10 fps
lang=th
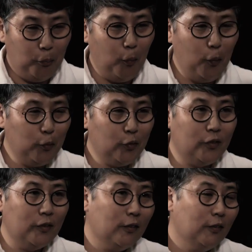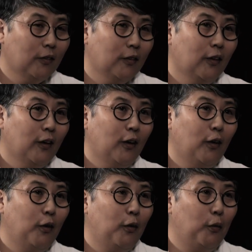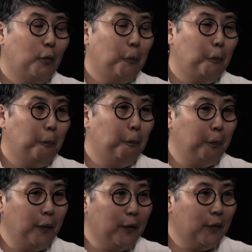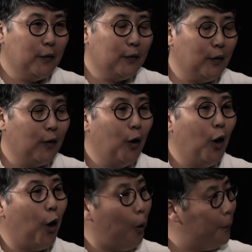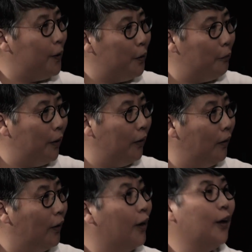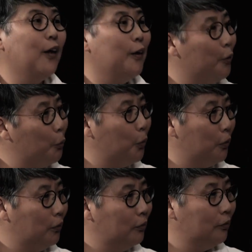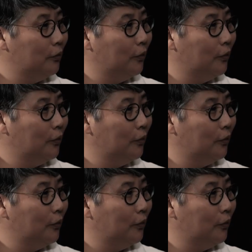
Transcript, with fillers: most uh, biggest appearing in the world